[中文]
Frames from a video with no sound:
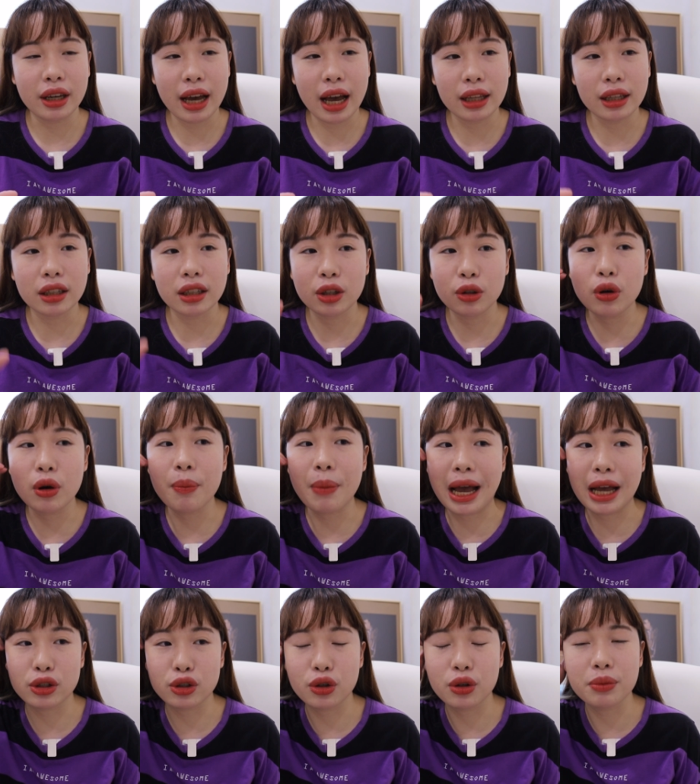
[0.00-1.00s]
看的意愿本
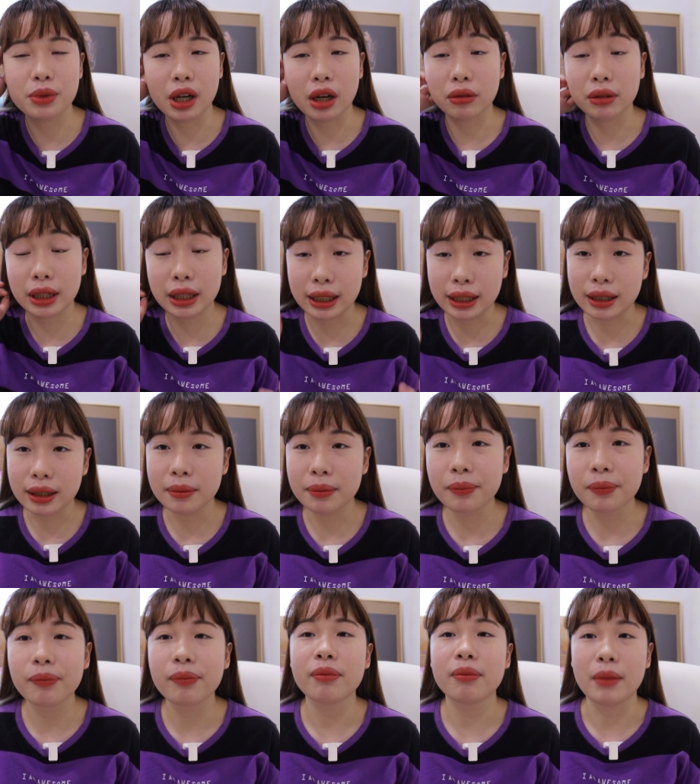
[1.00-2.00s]
来就会比较低。
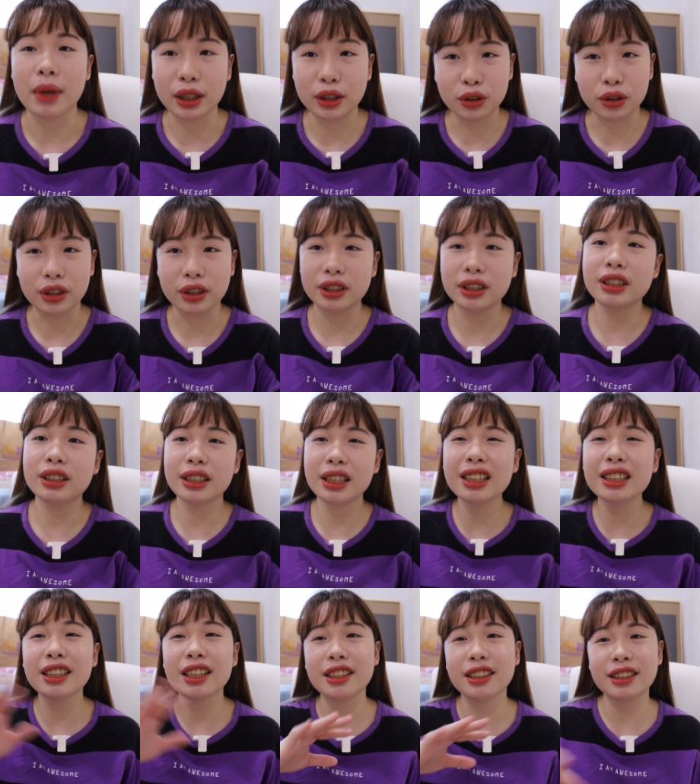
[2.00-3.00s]
没错，这、这、
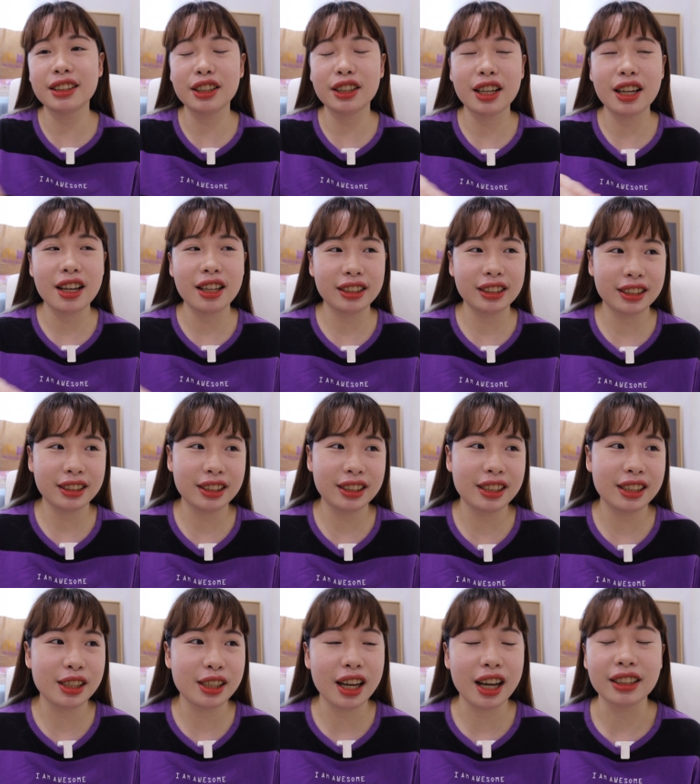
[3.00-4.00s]
这、这，这
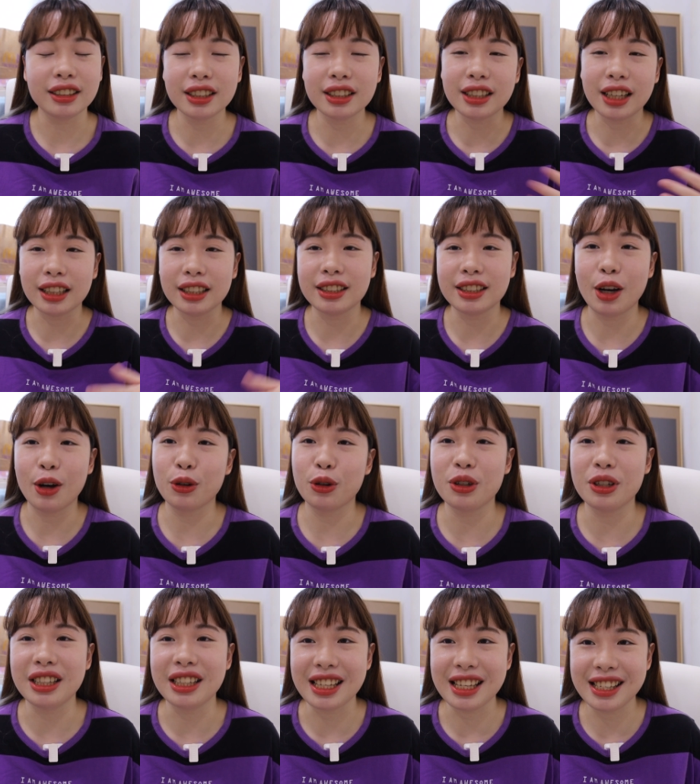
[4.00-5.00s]
是很正常现象，我都
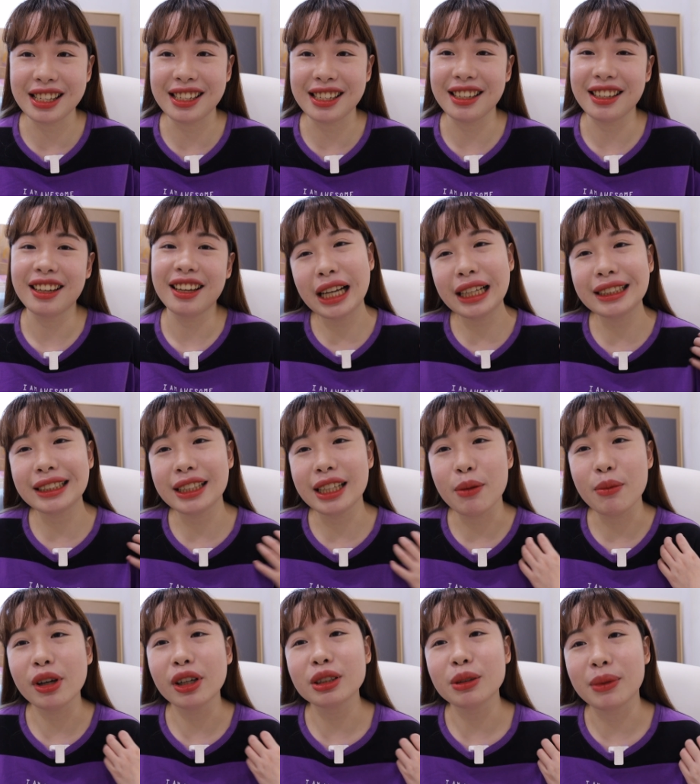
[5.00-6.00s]
能理解。那其实也
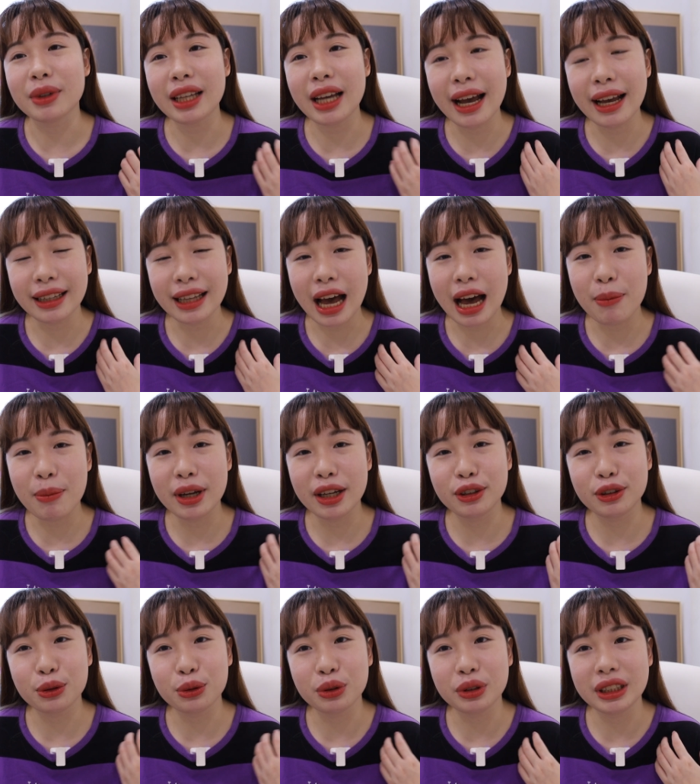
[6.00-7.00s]
没有什么太大被
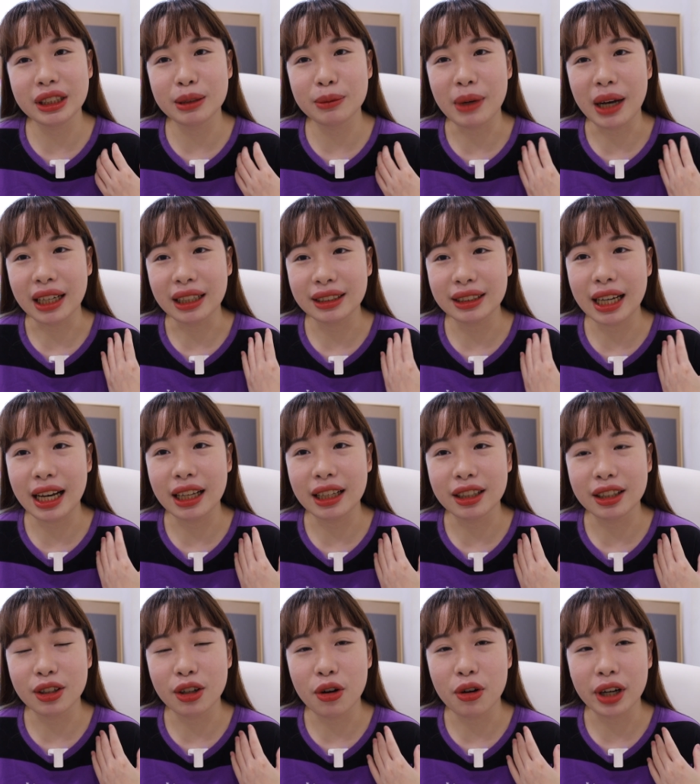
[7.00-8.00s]
数字绑架的
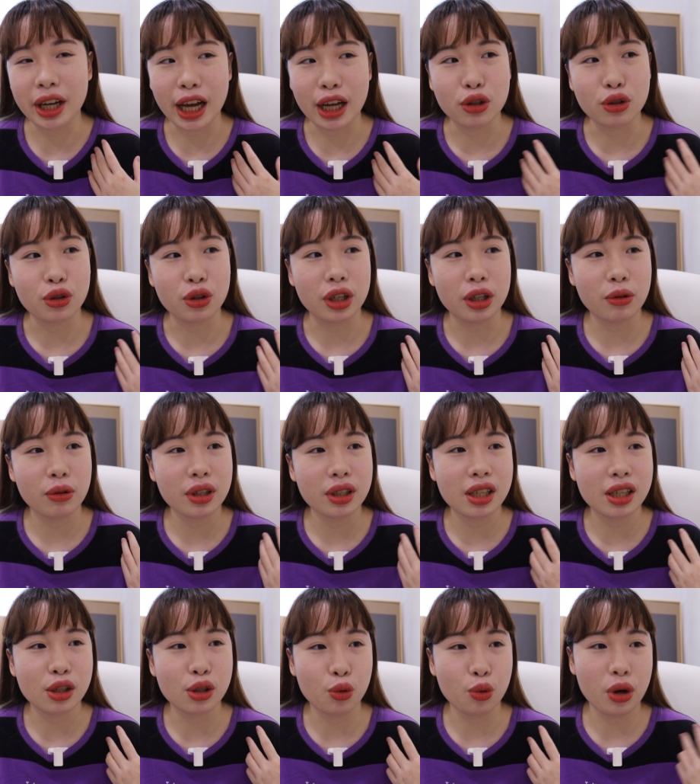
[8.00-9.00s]
那种感觉，因为
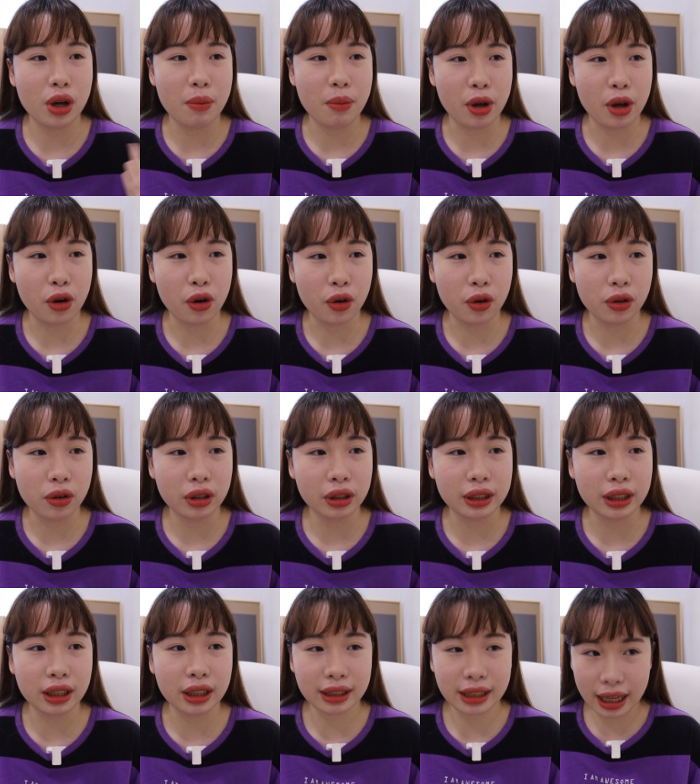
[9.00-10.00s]
其实我也没有
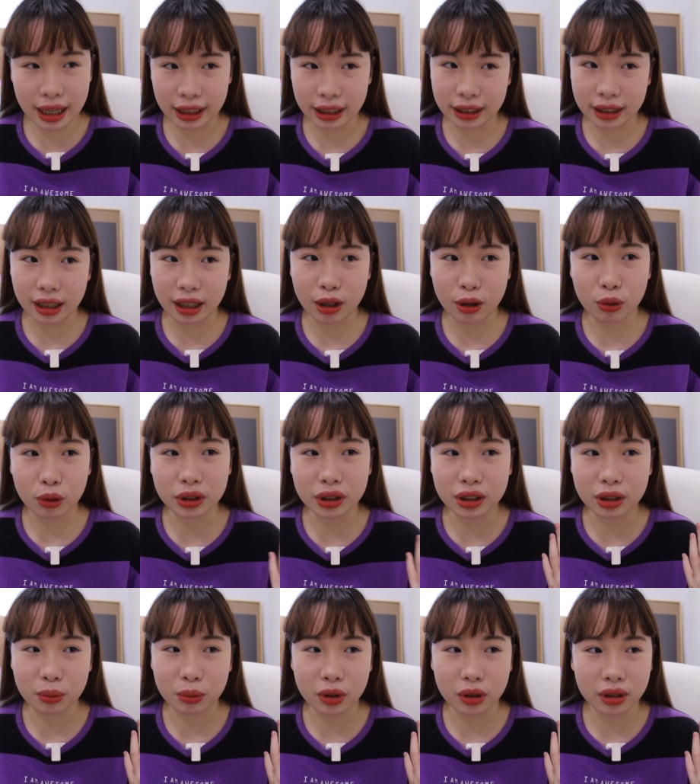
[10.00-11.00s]
真的在盈利或是
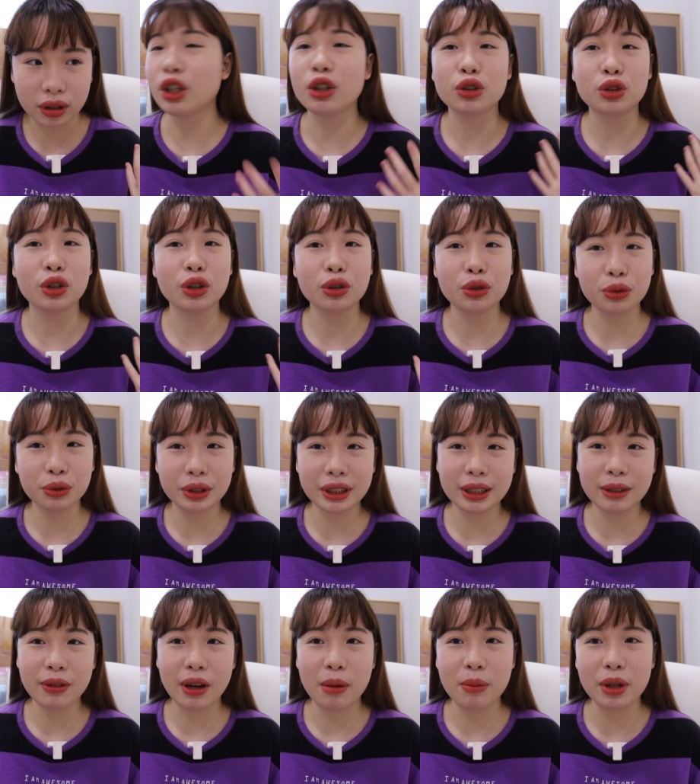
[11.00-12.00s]
什么，的，所以我觉得数字
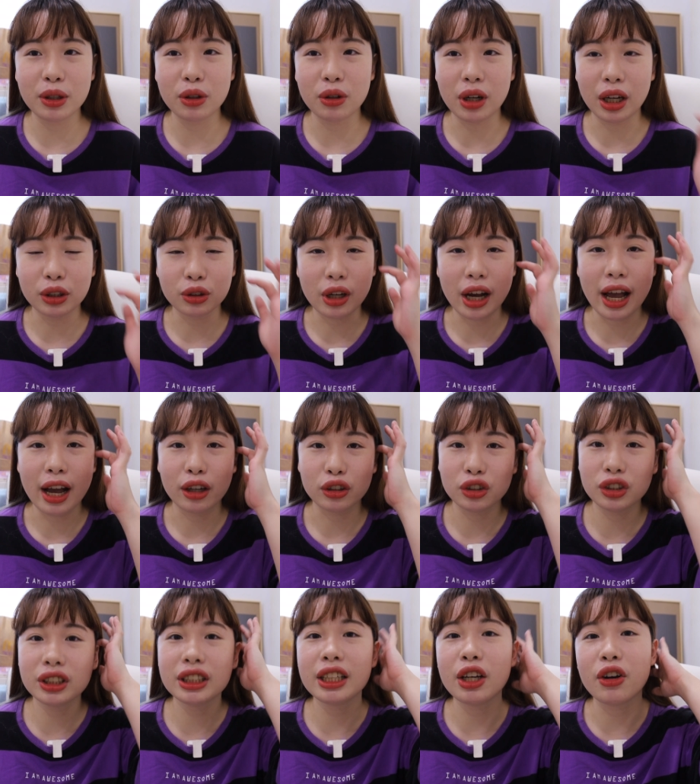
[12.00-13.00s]
方面对我来说还好。就
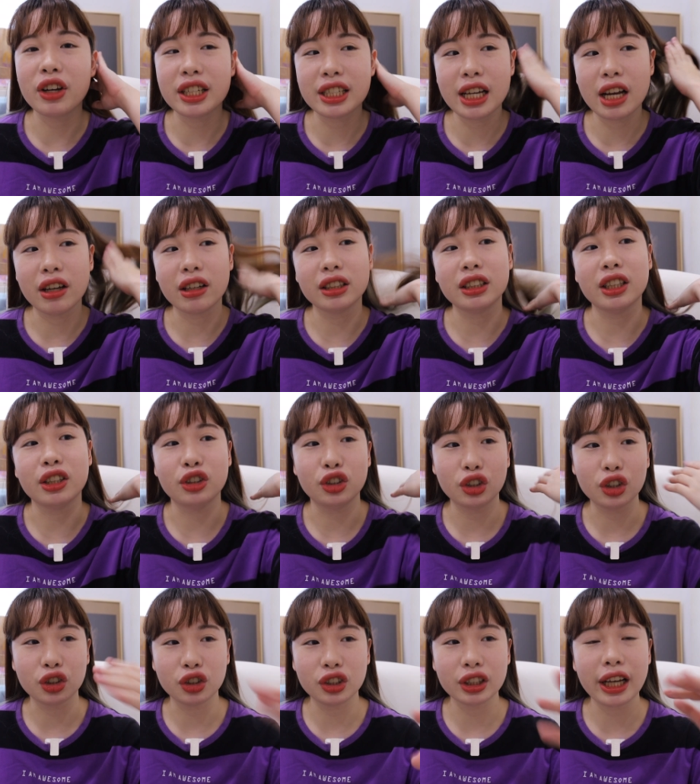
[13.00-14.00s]
是有点像一个成
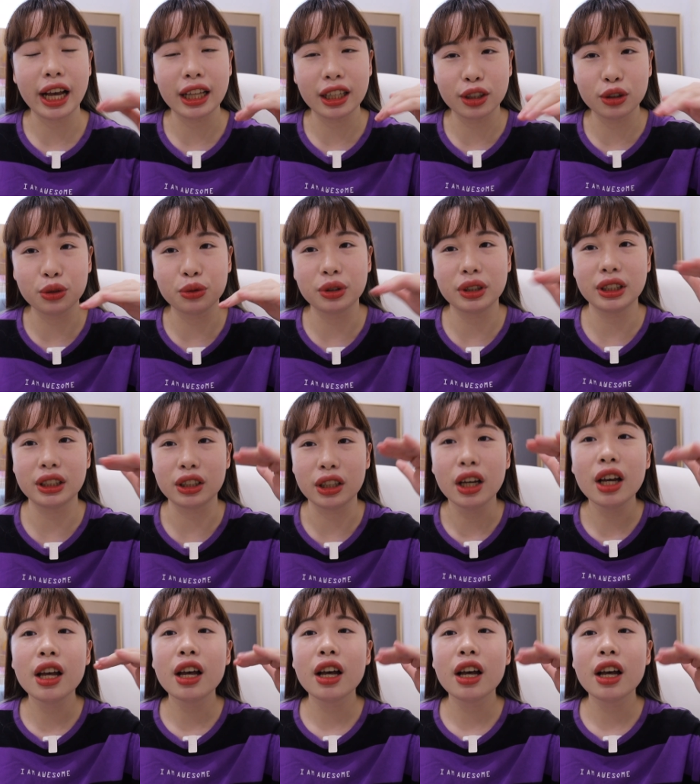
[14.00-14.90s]
就，就看那数字